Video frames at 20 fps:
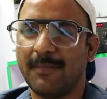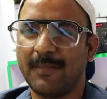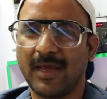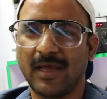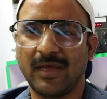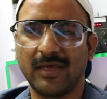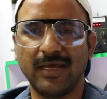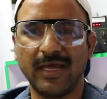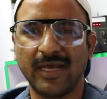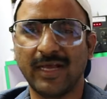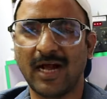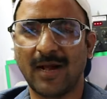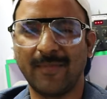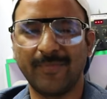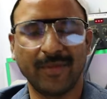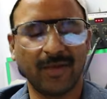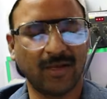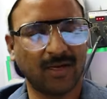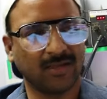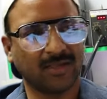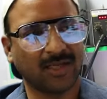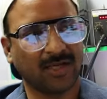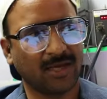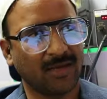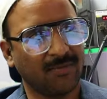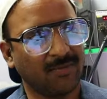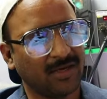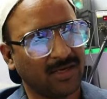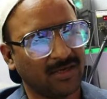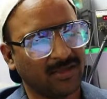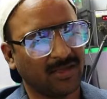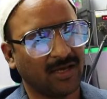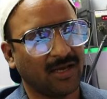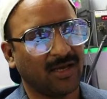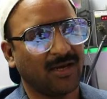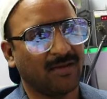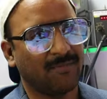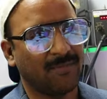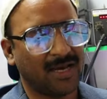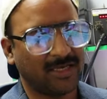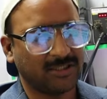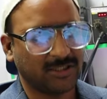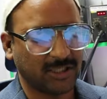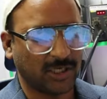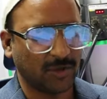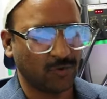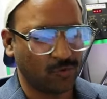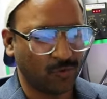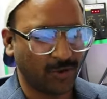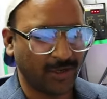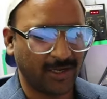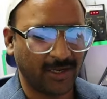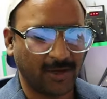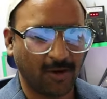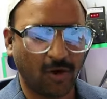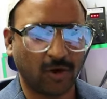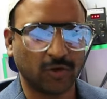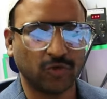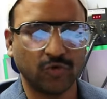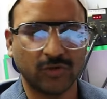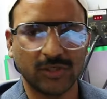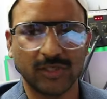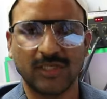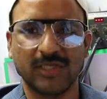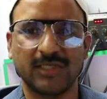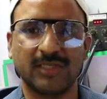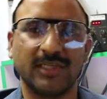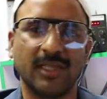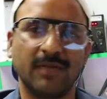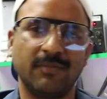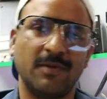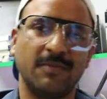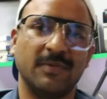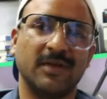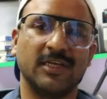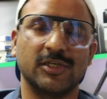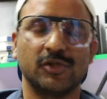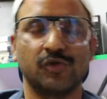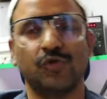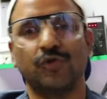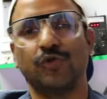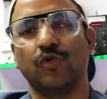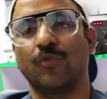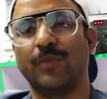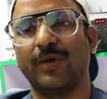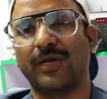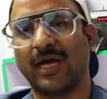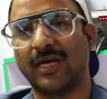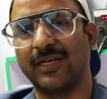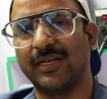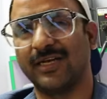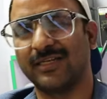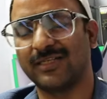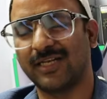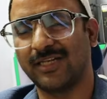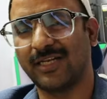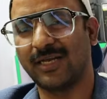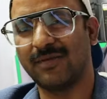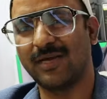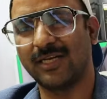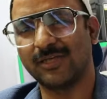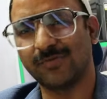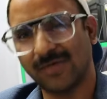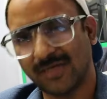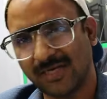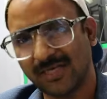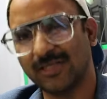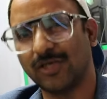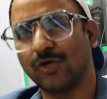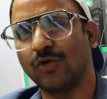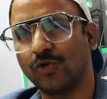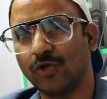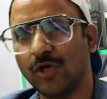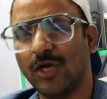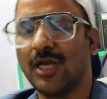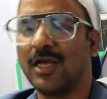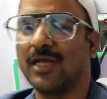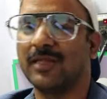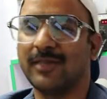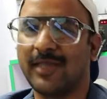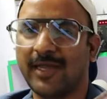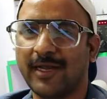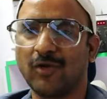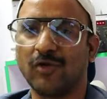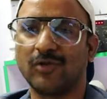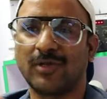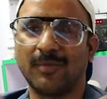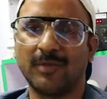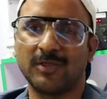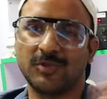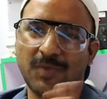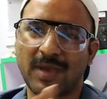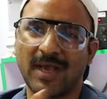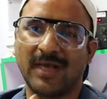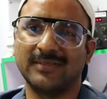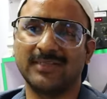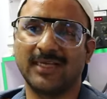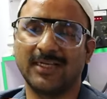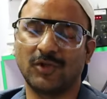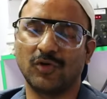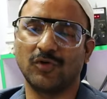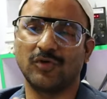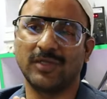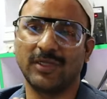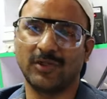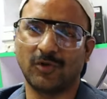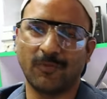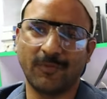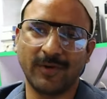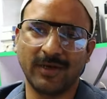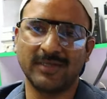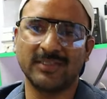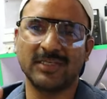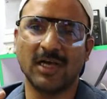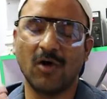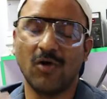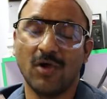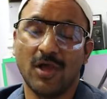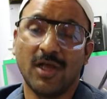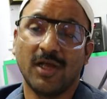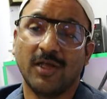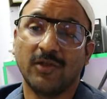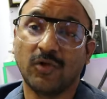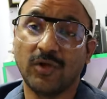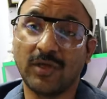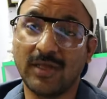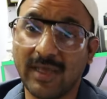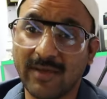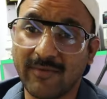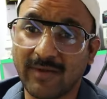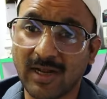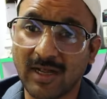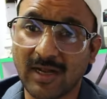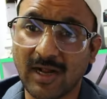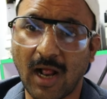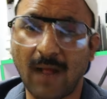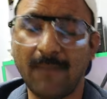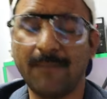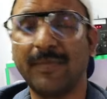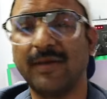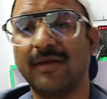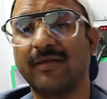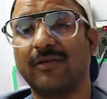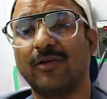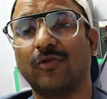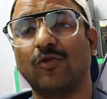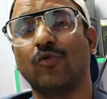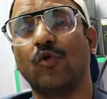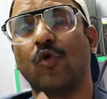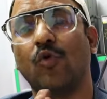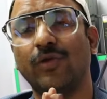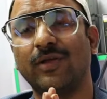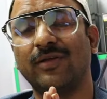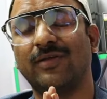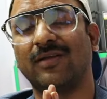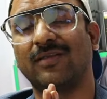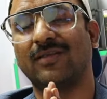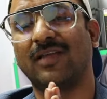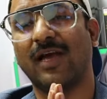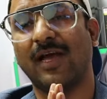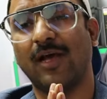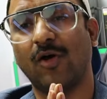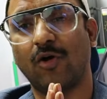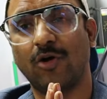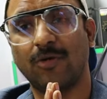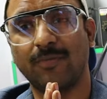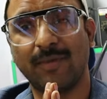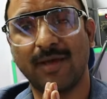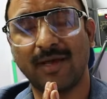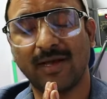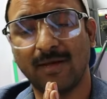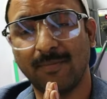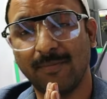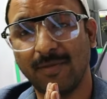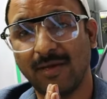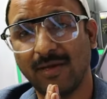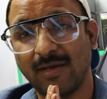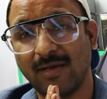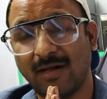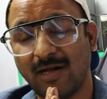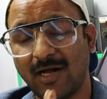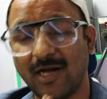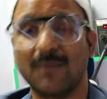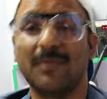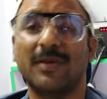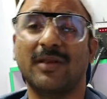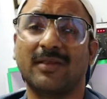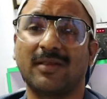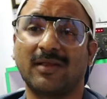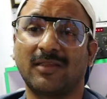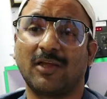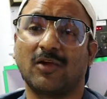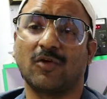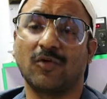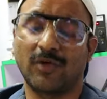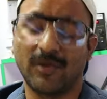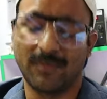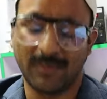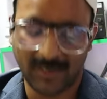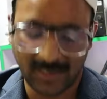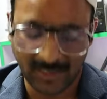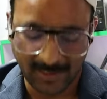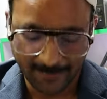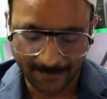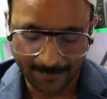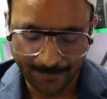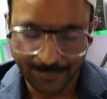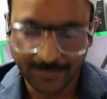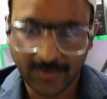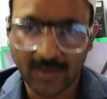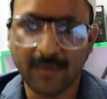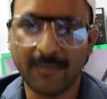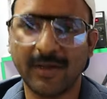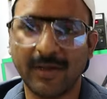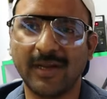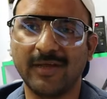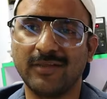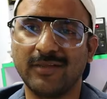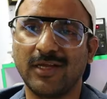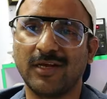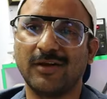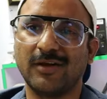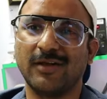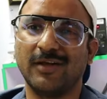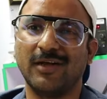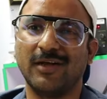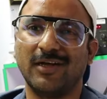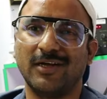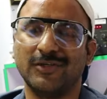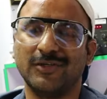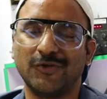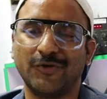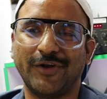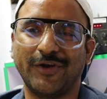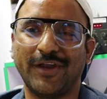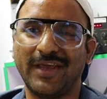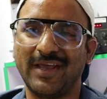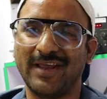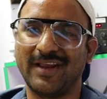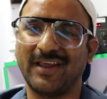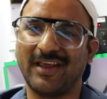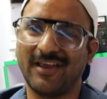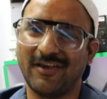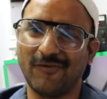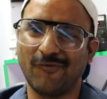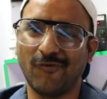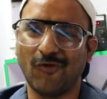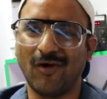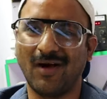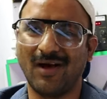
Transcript: मैं ये काम नहीं करता कि मेरी बैच चालू हो गई है और दूसरे तीसरे दिन भी मैंने स्टूडेंट को बैठा दिया चलती बैच में कि चलो देख लो समझ में आ जाए तो नहीं तो फिर जाओ तो ये वाला काम मेरे से तो हो नहीं सकता है और मैं कभी कर भी नहीं सकता क्योंकि मेरे मेरे अंदर जो डी है वो